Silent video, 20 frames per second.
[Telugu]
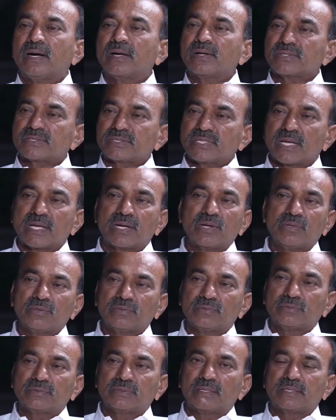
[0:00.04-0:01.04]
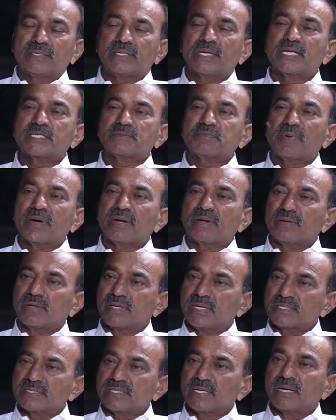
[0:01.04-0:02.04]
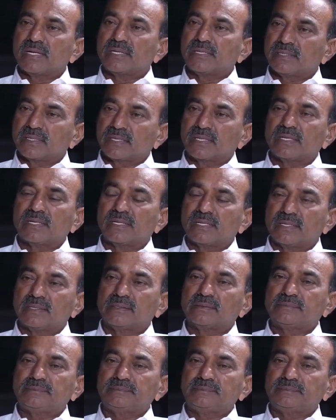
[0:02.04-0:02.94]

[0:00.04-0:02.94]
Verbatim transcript: ఆరుసార్లు టీఆర్ఎస్ పార్టీలో కలిసిన ఆనందం కంటే